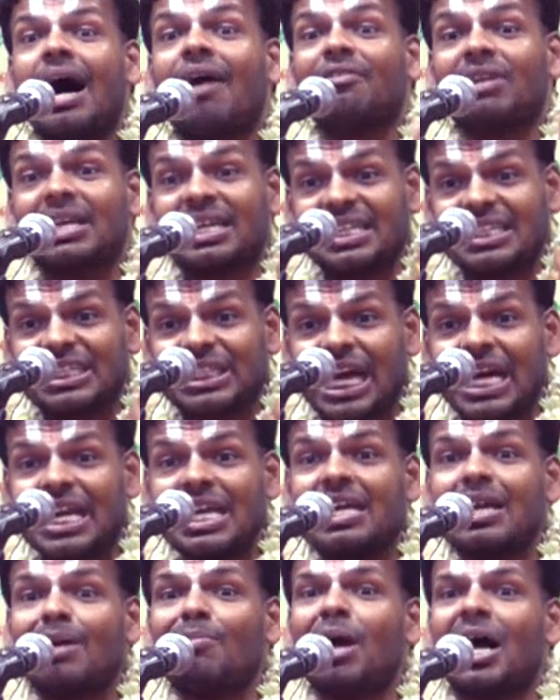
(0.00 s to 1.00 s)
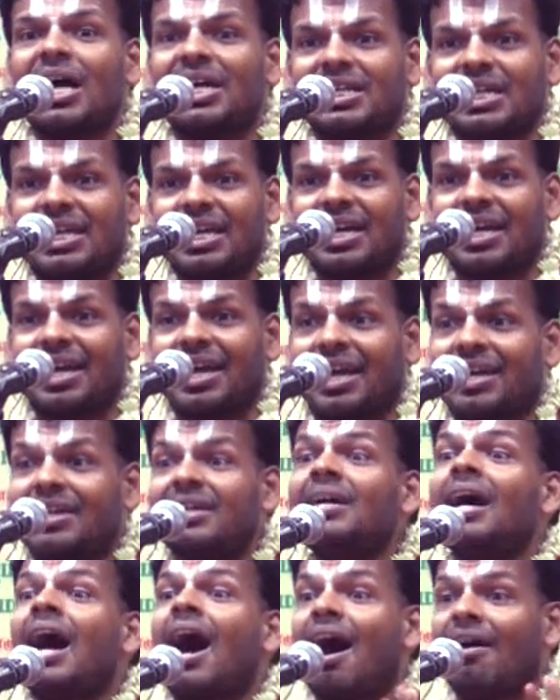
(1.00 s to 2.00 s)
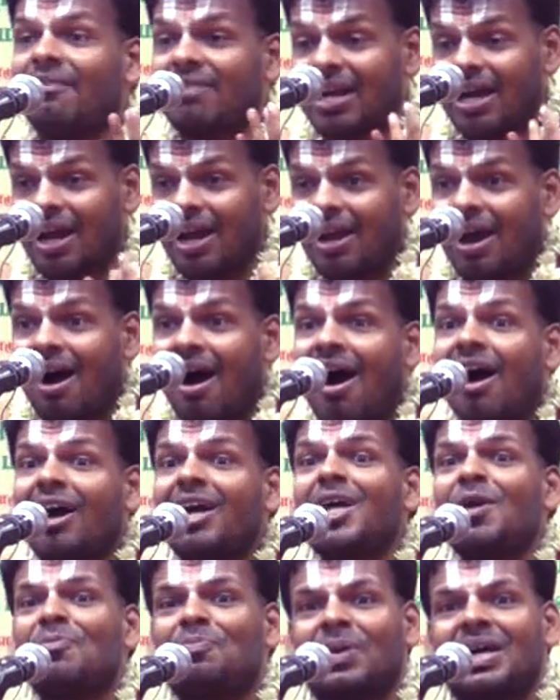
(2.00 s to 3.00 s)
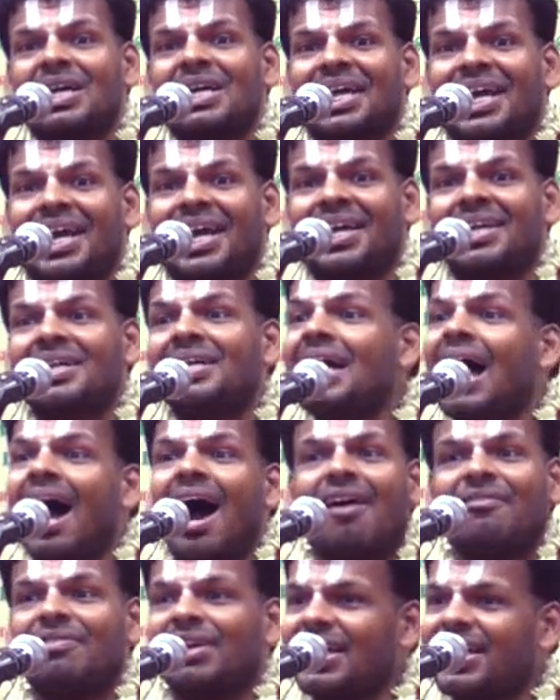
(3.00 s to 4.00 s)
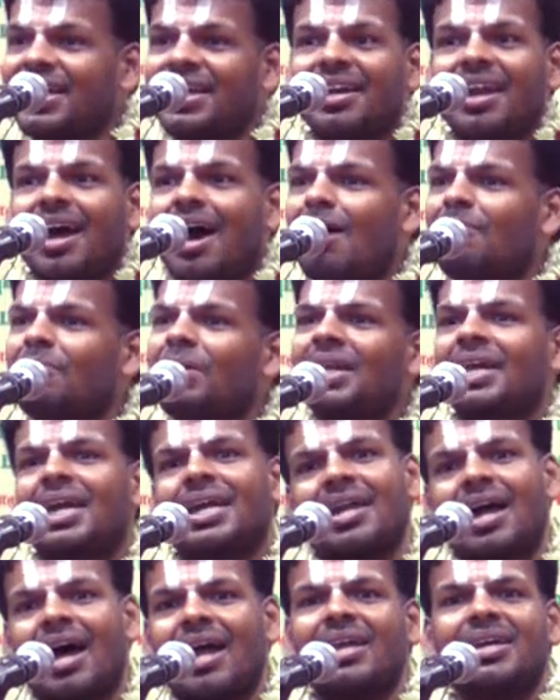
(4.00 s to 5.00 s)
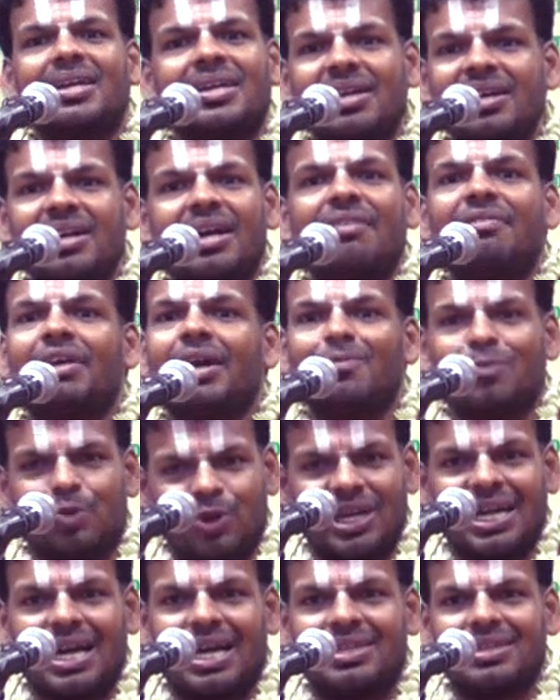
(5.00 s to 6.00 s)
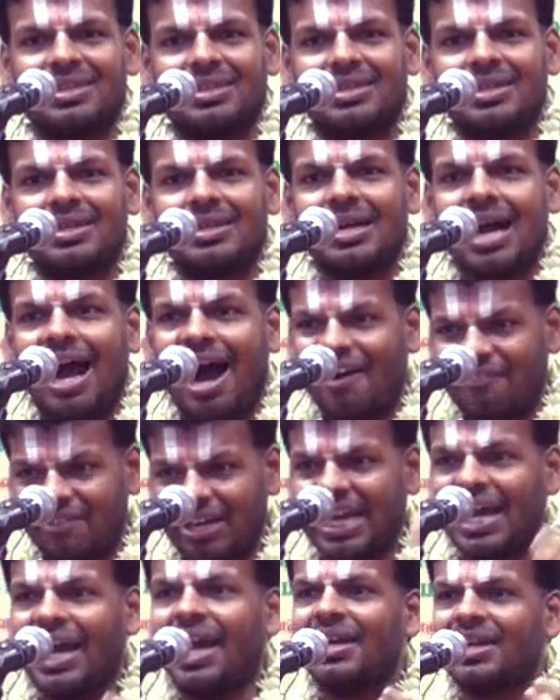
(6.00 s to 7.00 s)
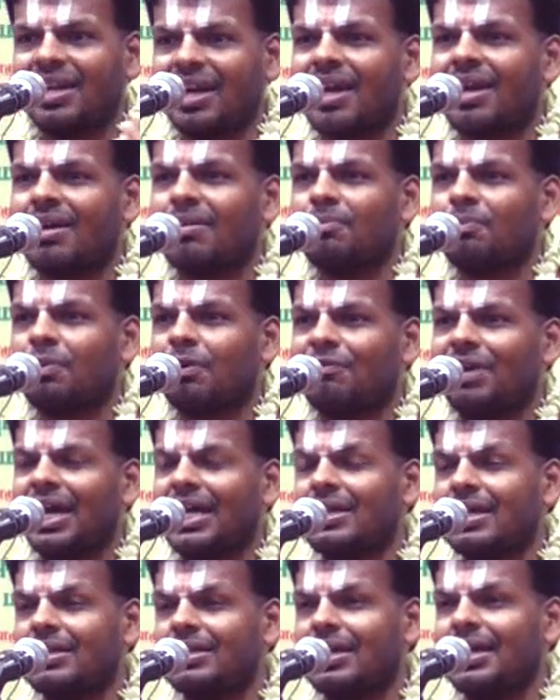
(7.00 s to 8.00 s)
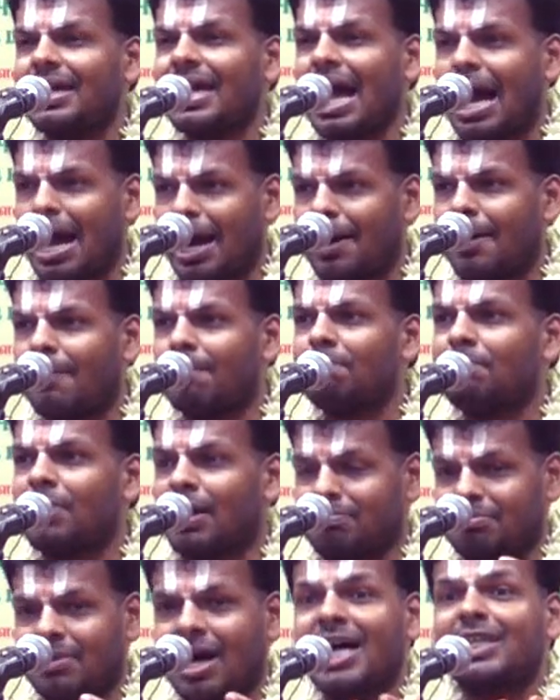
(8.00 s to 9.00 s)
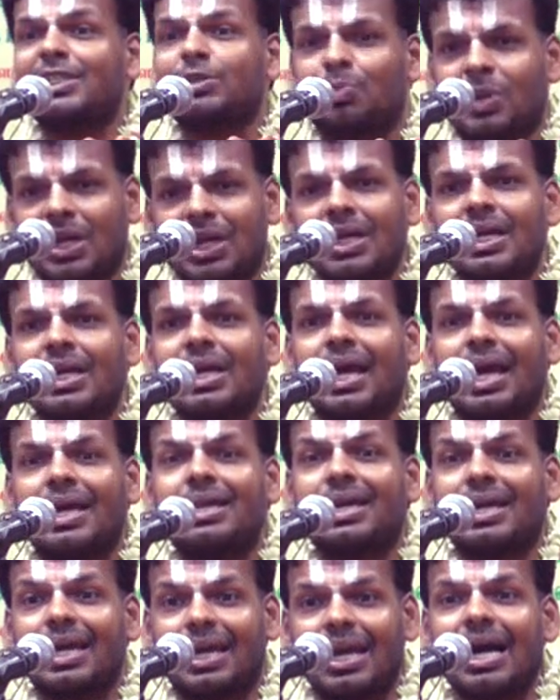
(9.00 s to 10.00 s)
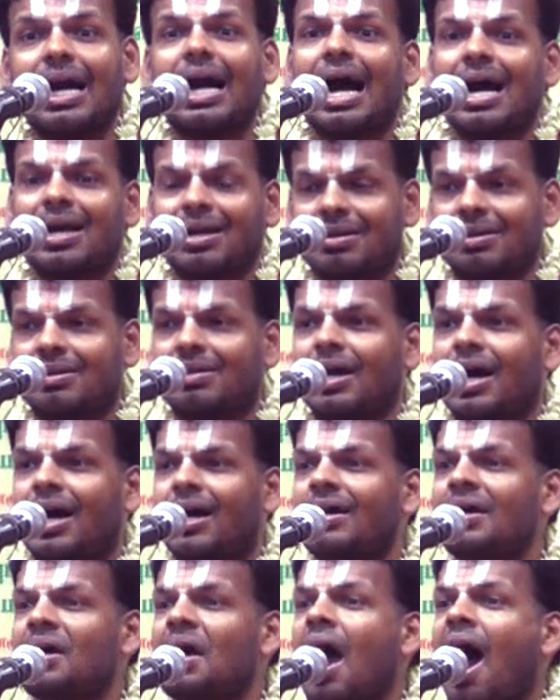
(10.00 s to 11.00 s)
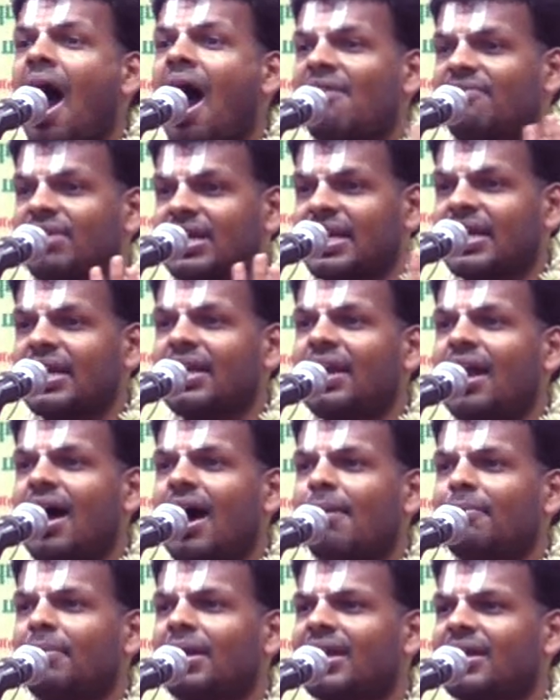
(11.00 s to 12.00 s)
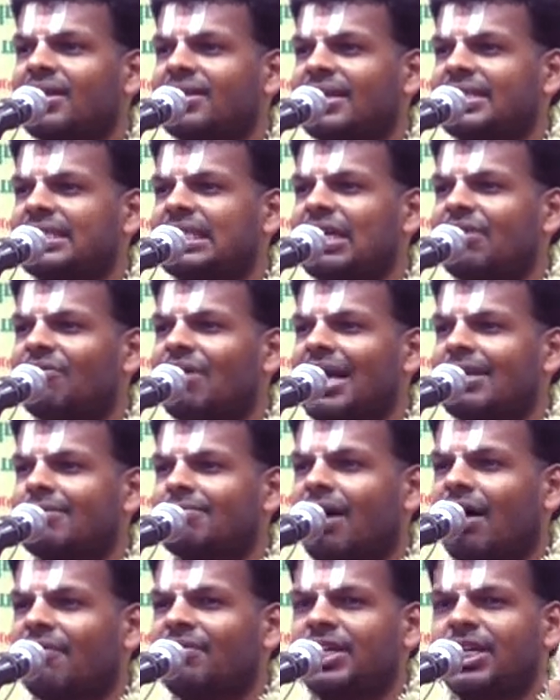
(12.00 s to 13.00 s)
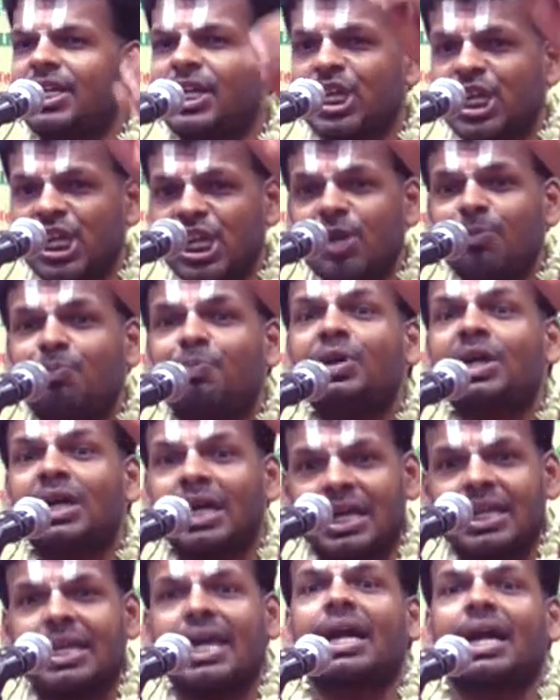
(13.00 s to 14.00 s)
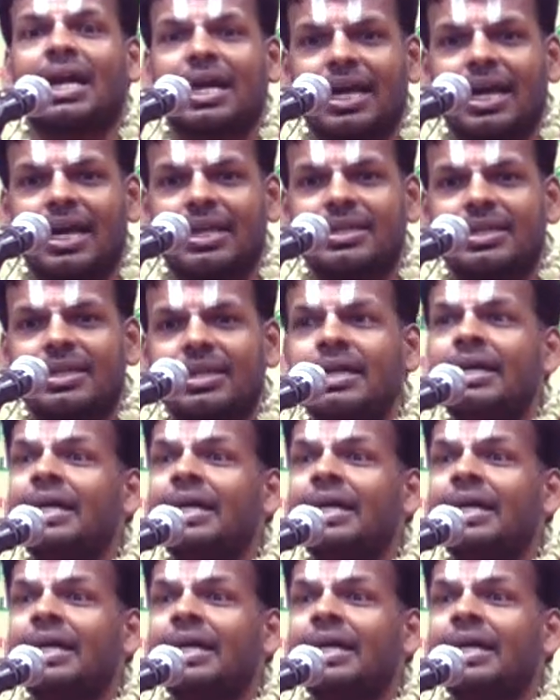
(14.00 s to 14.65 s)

அவருக்கு சரீரமாக இருக்கிறேன் அவரால் ஆளப்படுகிறேன் அவர் இல்லாமல் என்னால் இருக்கவே முடியாது அவனே நீ இப்போ வேதத்திலேயே அகம் பிரம்மாஸ்மின்னு இருக்கிறதுக்கு என்ன காரணம்னா அவன் இல்லாமல் இந்த ஜீவாத்மாவுக்கு இருப்புங்கிறதே கிடையாது